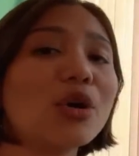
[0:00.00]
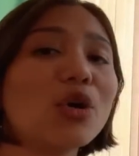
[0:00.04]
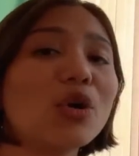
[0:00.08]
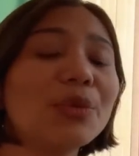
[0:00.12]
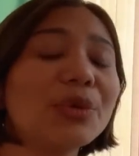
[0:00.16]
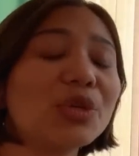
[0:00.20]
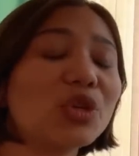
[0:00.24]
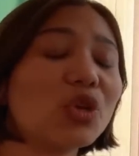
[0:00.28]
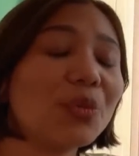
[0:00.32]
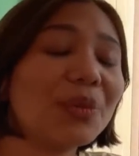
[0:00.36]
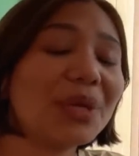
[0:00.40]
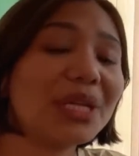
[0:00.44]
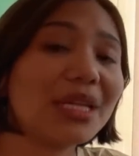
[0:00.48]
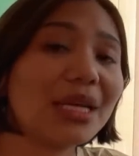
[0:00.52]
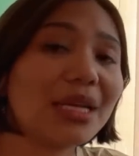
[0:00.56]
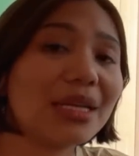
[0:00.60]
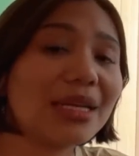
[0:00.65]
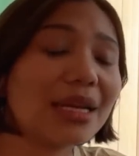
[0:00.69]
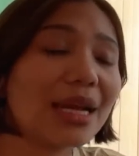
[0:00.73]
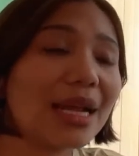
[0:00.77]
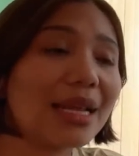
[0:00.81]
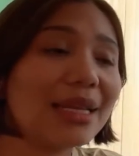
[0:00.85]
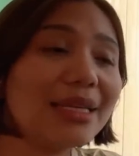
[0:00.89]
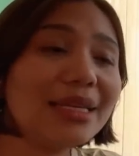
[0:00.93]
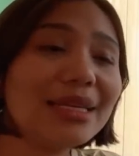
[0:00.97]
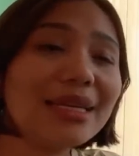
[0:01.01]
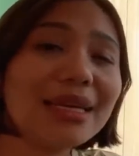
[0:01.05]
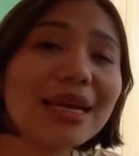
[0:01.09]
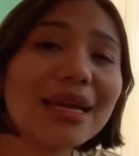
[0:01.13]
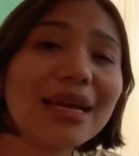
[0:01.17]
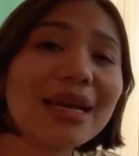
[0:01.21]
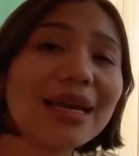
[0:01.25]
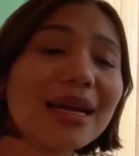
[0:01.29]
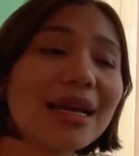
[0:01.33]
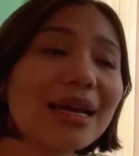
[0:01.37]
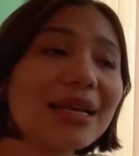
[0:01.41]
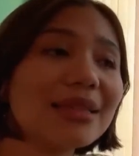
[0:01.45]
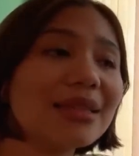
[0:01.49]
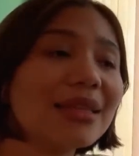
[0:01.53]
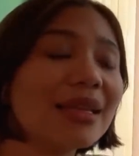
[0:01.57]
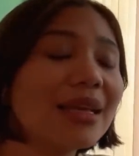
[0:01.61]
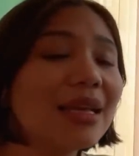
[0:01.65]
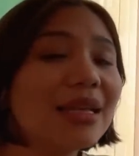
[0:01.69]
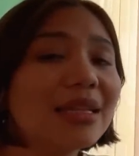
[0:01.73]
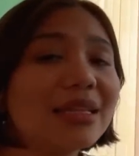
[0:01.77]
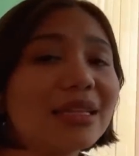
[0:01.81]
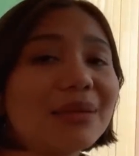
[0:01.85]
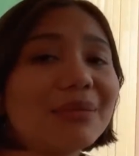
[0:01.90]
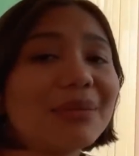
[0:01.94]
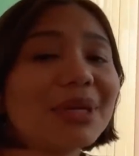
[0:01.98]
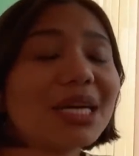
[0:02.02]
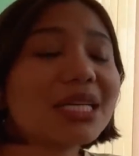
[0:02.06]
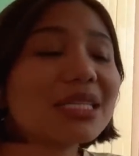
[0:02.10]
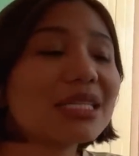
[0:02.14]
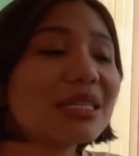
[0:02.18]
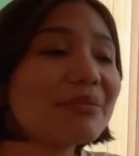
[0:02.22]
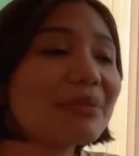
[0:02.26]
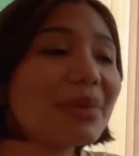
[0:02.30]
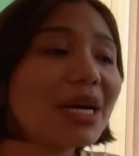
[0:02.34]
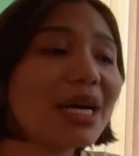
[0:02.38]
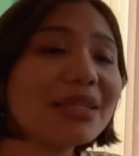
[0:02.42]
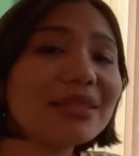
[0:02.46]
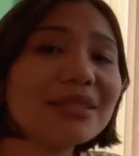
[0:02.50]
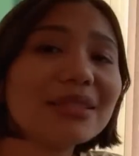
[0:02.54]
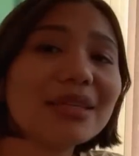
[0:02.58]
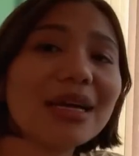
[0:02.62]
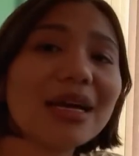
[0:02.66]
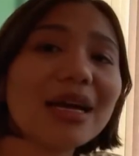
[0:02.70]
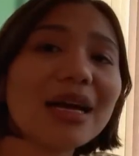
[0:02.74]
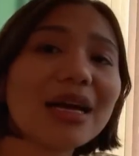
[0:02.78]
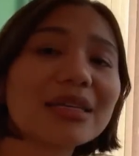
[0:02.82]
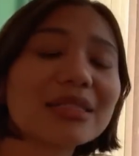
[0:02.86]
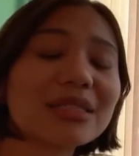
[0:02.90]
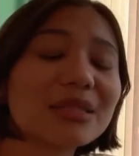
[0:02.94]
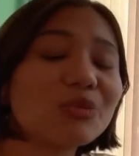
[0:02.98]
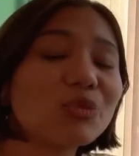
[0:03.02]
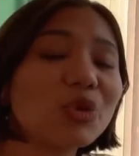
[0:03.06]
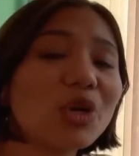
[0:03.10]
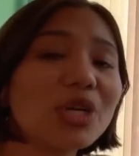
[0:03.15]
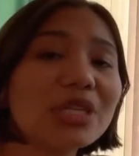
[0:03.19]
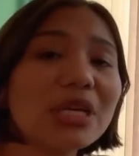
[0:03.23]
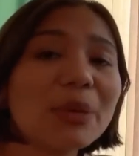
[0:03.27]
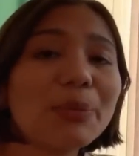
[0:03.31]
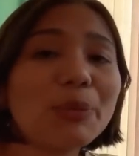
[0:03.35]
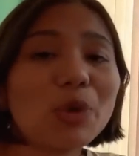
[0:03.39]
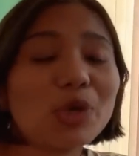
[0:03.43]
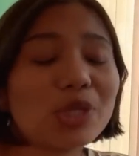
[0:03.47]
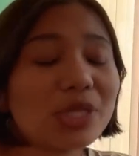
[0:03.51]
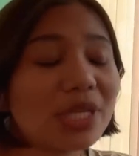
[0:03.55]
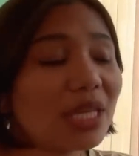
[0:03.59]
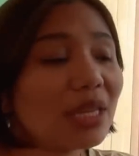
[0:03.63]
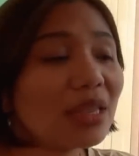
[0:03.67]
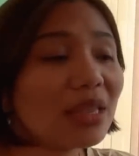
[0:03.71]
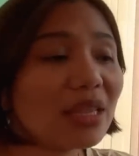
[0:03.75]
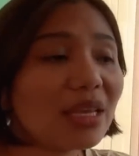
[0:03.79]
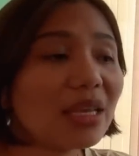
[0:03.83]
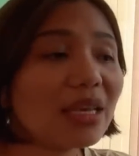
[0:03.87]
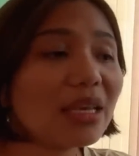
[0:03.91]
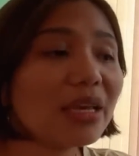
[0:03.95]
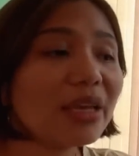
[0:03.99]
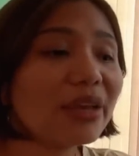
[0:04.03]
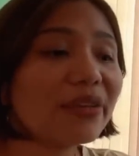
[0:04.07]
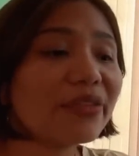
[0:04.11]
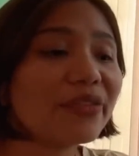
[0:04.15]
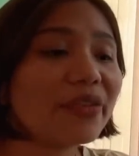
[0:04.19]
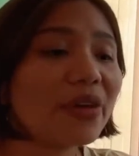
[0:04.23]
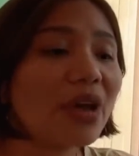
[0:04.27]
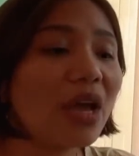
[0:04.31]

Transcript: komen -komen dari kalian terima kasih banyak semuanya positif